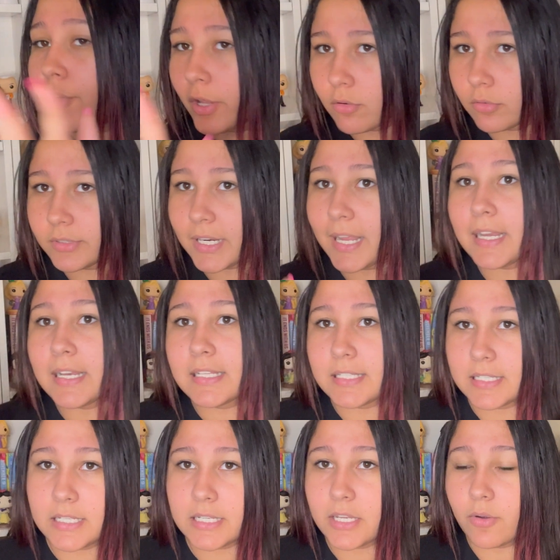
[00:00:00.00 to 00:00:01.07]
encontrar eles e
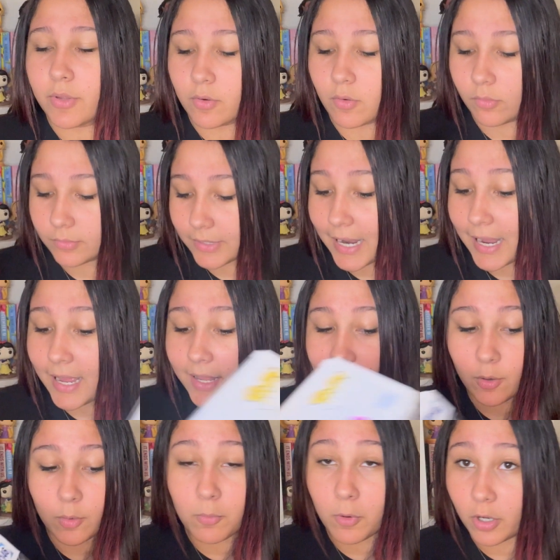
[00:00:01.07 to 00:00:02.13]
assim que eu encontrar
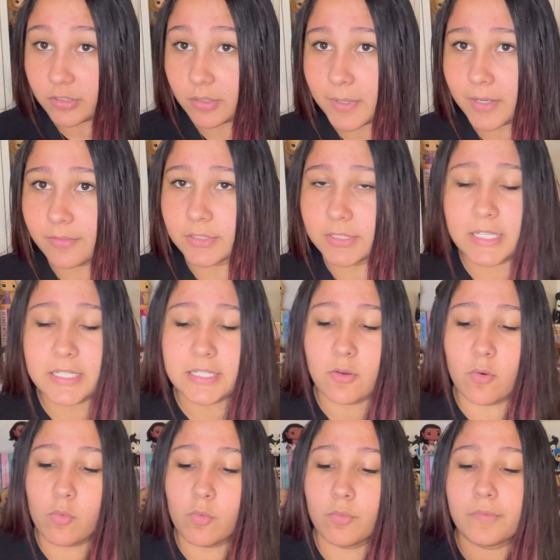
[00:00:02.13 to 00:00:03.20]
eu mostro pra vocês em
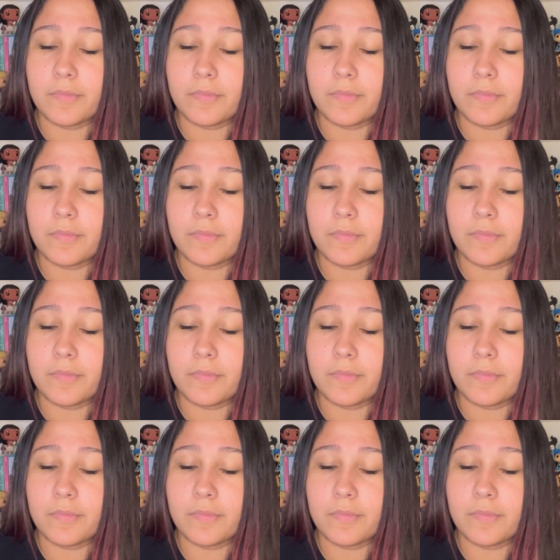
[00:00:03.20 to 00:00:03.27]
algum